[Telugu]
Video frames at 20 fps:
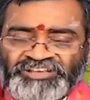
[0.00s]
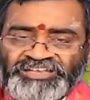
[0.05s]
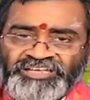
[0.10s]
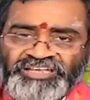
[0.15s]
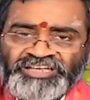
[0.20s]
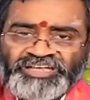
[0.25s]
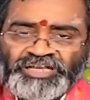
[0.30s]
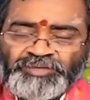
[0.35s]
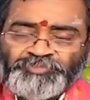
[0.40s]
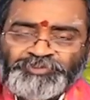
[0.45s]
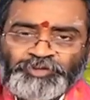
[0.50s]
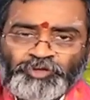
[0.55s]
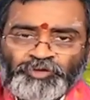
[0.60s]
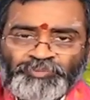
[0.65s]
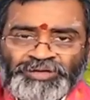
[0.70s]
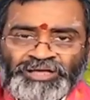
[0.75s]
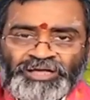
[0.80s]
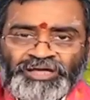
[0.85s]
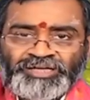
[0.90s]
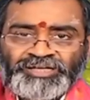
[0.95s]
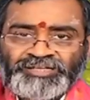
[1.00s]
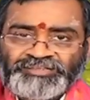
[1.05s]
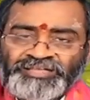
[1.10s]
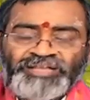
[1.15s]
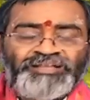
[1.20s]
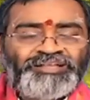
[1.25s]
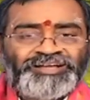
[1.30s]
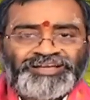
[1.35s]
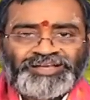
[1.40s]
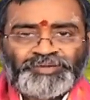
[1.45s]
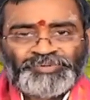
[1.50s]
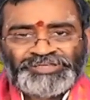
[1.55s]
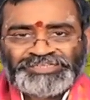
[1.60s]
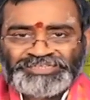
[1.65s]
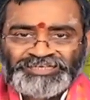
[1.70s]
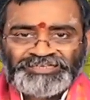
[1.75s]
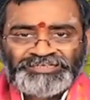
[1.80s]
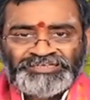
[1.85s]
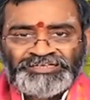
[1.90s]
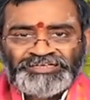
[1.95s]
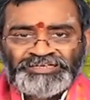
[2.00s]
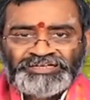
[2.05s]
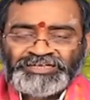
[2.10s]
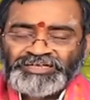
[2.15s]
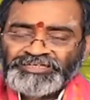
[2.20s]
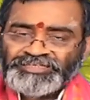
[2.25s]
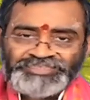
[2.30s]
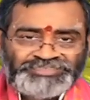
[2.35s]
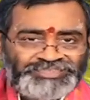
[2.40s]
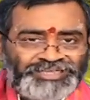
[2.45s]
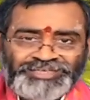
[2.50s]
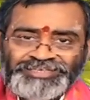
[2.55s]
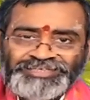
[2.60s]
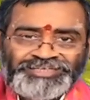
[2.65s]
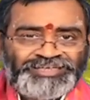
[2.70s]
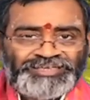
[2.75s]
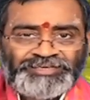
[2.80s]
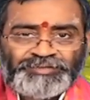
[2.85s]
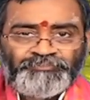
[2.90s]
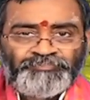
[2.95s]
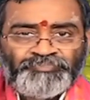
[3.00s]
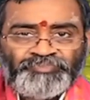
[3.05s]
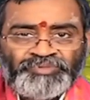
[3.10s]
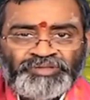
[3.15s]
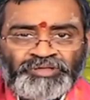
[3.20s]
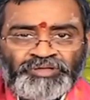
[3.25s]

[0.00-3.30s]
అవన్నీ కలిపితే ఒక మహాగ్రంథంలా కనబడతాయి కానీ నిజానికి